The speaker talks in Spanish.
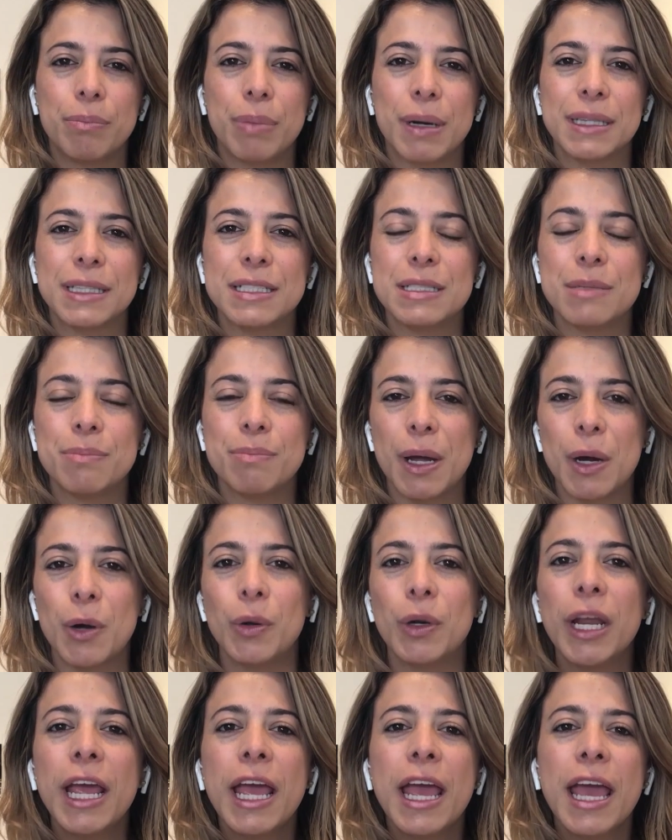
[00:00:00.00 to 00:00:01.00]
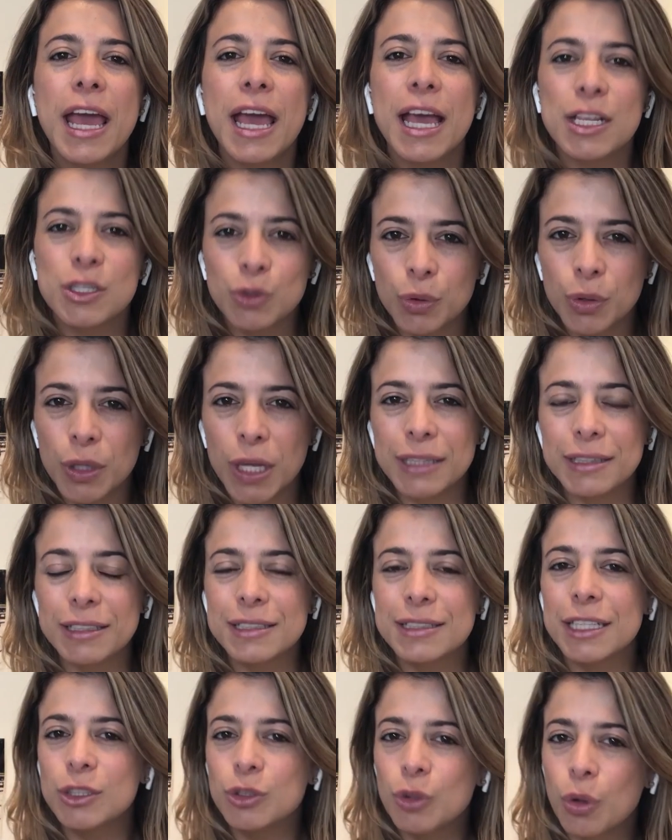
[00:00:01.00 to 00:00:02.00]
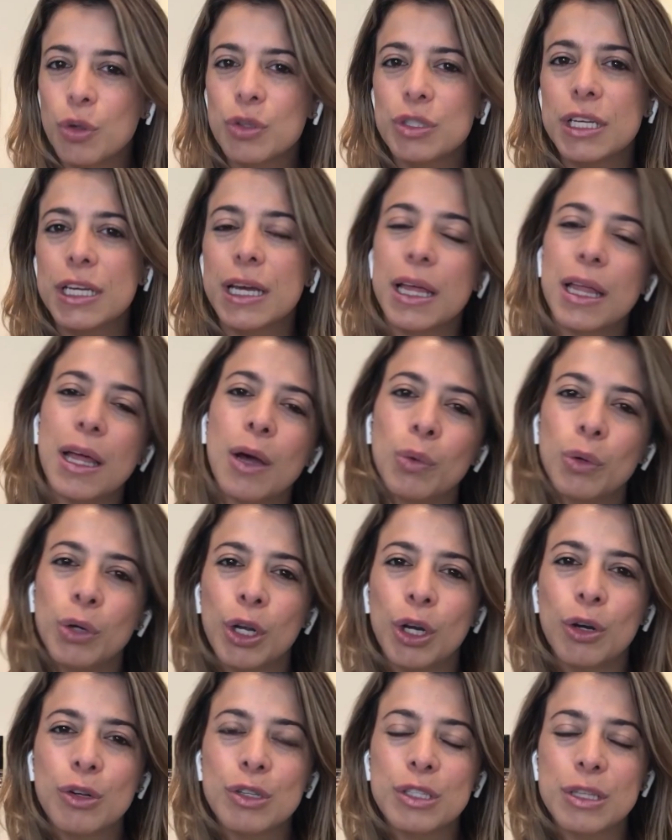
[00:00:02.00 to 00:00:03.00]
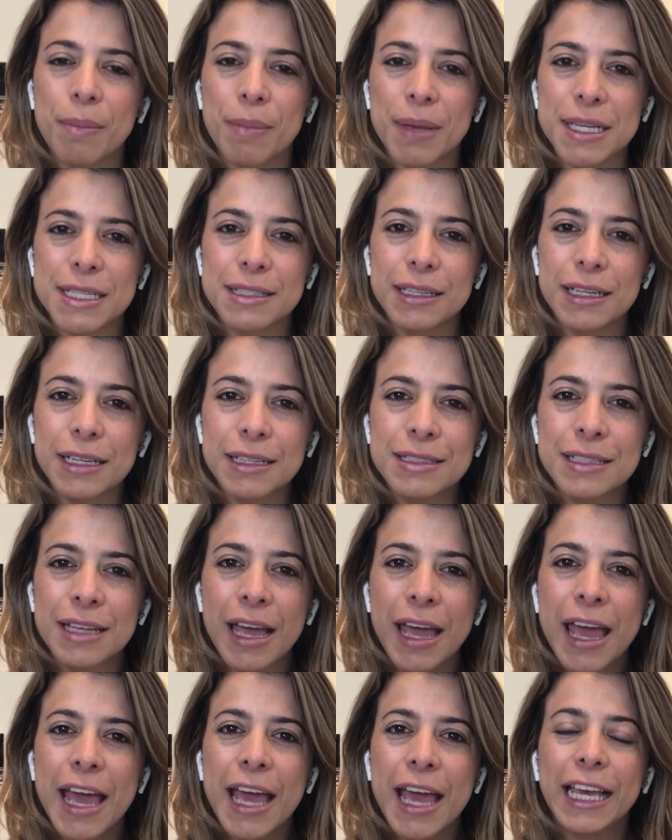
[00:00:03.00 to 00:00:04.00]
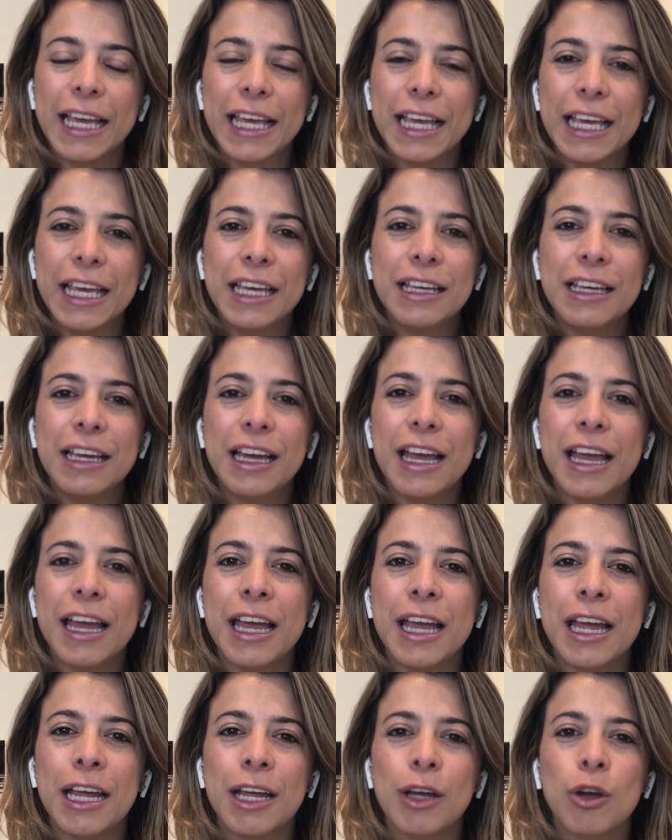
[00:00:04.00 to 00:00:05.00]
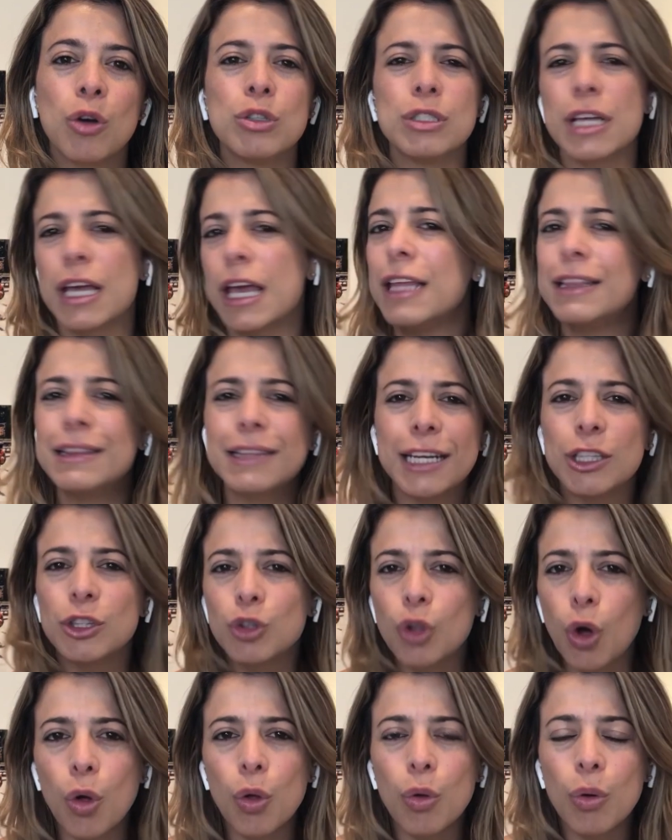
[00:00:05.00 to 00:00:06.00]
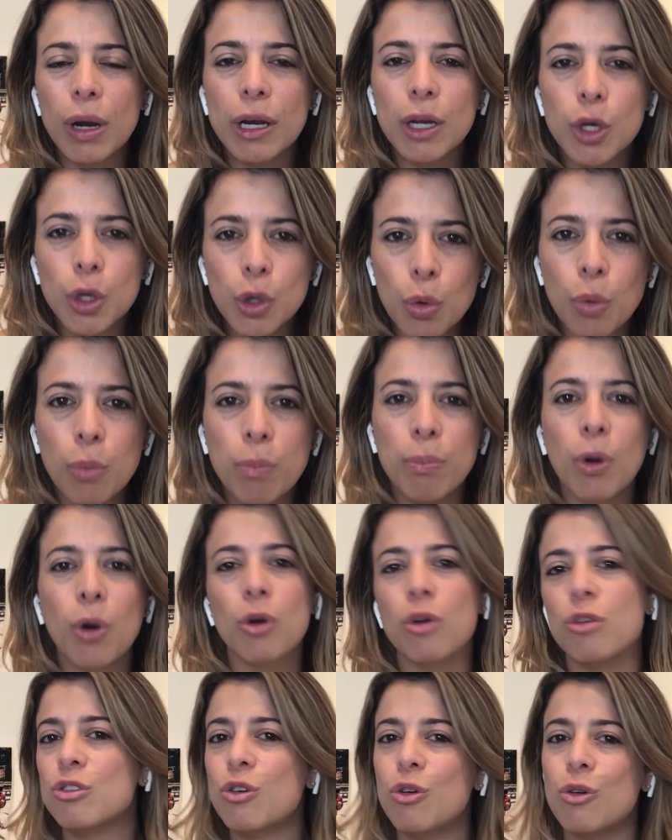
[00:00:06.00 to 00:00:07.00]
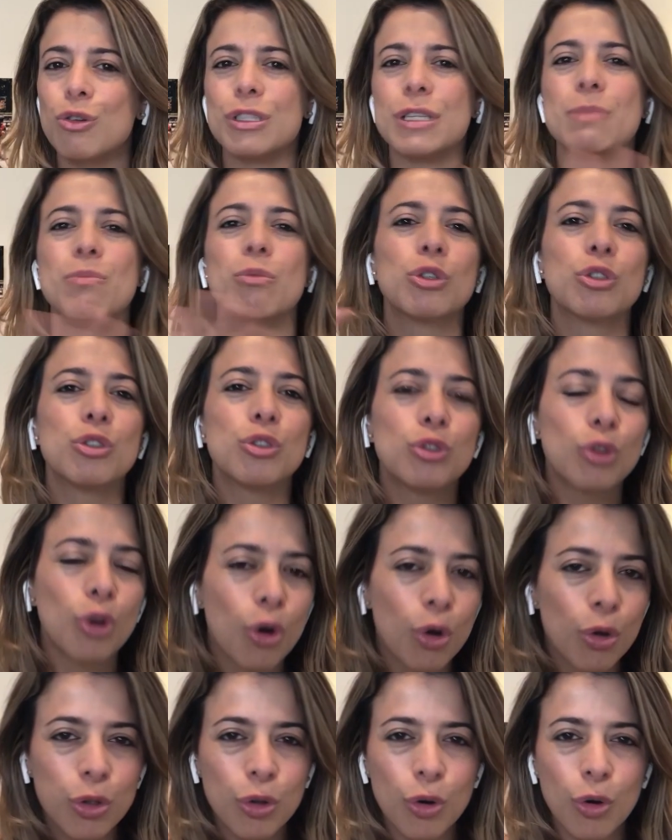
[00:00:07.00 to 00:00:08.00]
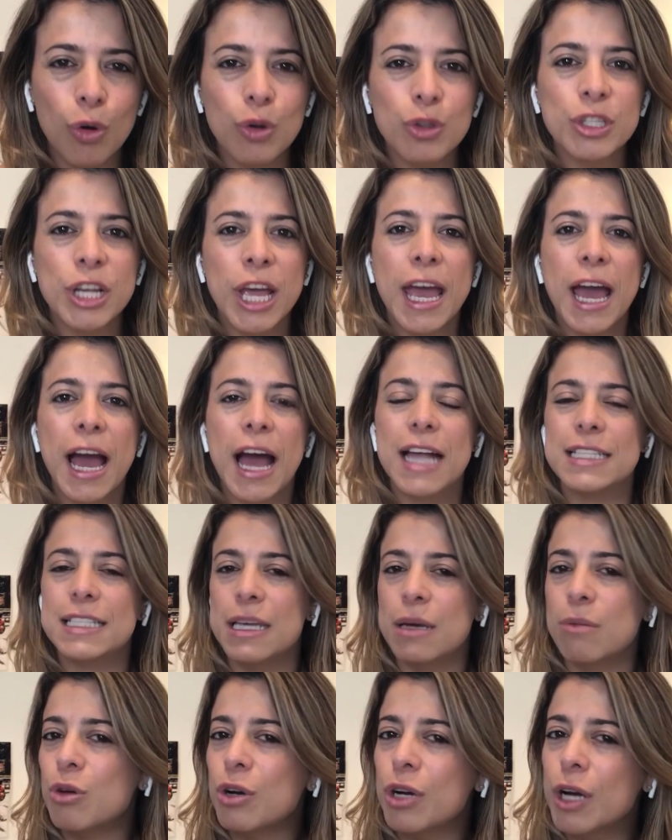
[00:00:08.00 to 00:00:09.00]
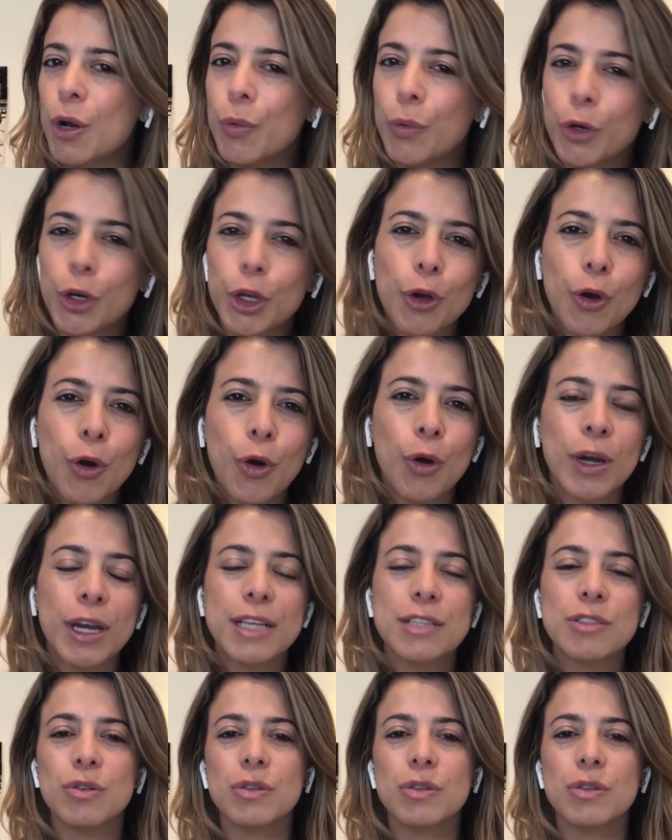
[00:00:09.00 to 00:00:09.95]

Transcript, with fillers: Participaron estudiantes de todos y cada uno de los semestres y eh, entre todo el grupo nos conocimos todos, hacíamos reuniones,